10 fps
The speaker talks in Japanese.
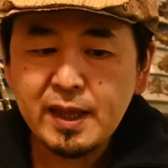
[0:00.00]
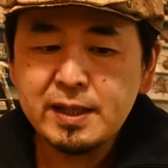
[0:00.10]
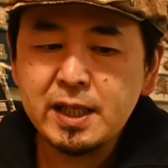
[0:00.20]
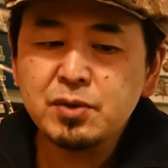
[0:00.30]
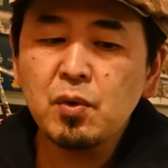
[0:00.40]

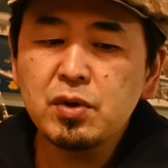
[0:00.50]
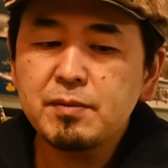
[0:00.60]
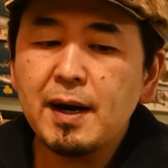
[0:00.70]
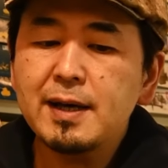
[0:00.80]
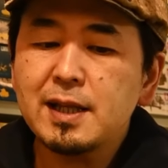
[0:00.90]
でそういう
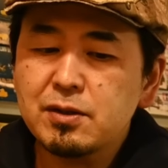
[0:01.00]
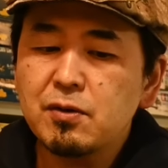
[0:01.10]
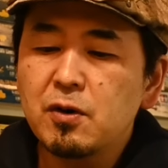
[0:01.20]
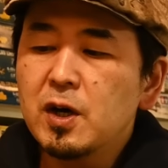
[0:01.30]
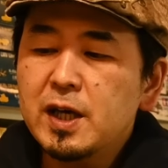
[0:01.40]
場合だ
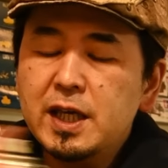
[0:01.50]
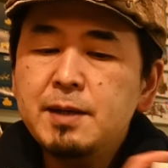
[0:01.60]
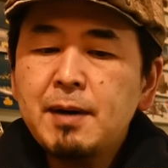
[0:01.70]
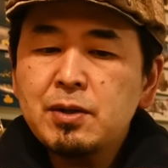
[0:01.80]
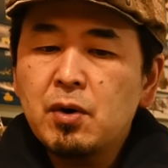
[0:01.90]
と
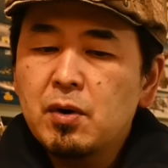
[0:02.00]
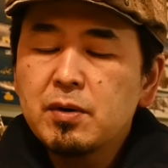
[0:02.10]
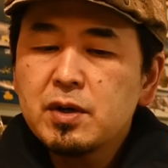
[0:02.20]
今の